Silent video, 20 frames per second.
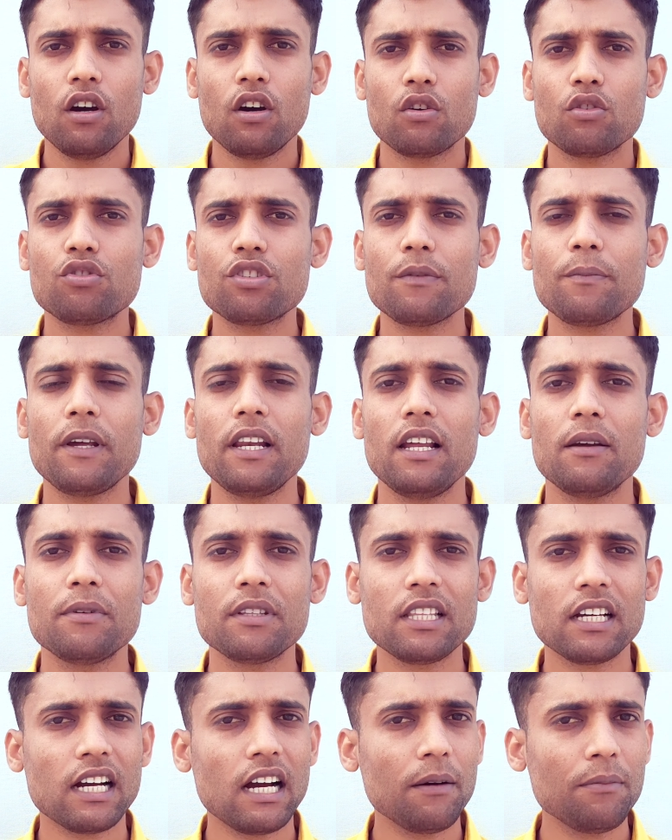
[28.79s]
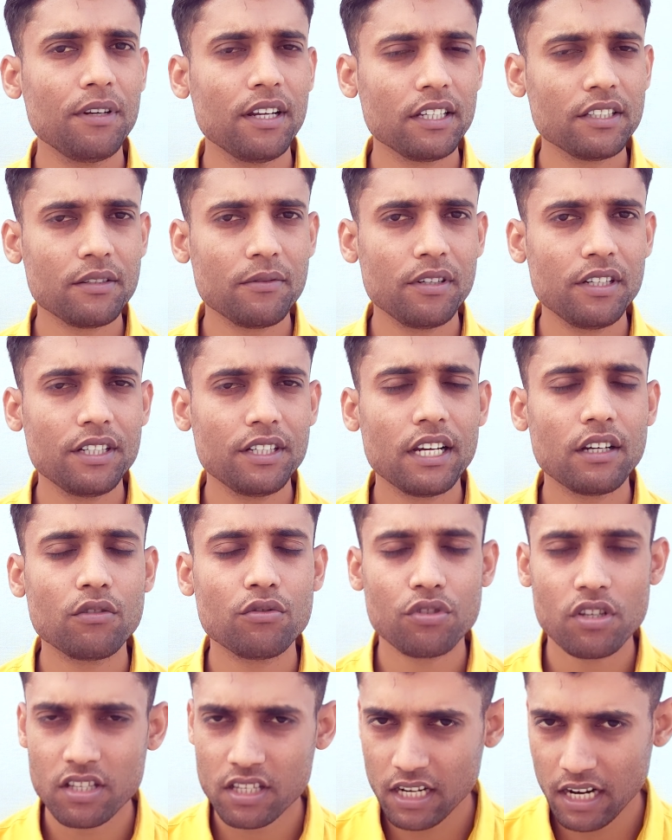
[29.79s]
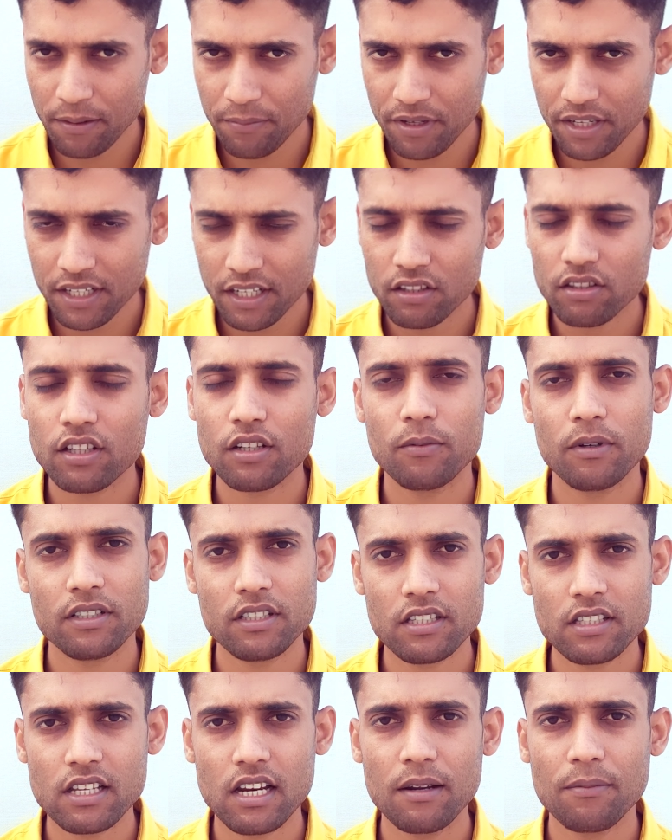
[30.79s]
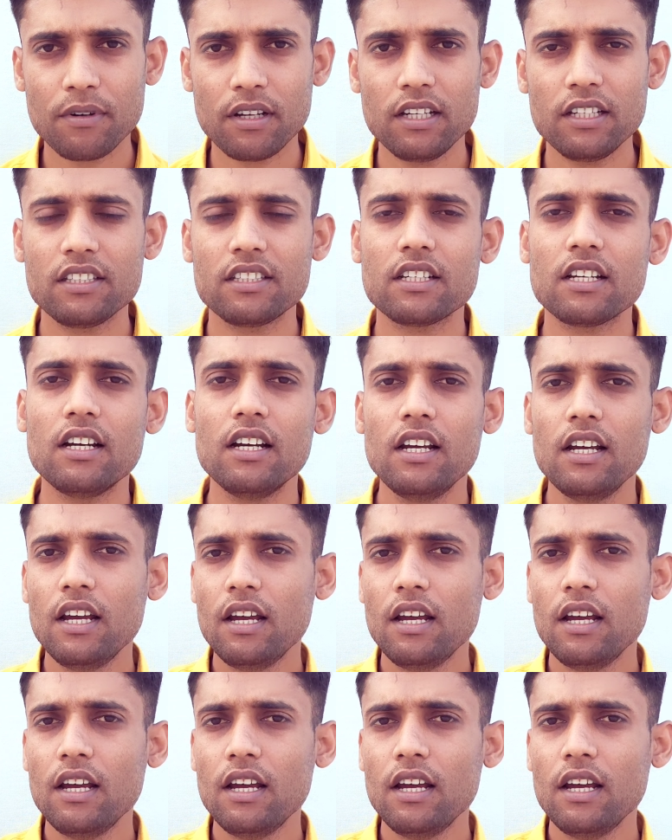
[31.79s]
और उससे पहले अभी तक आपने आसिवली टेक को सब्सक्राइब नहीं किया तो एक बार सब्सक्राइब कर लीजिए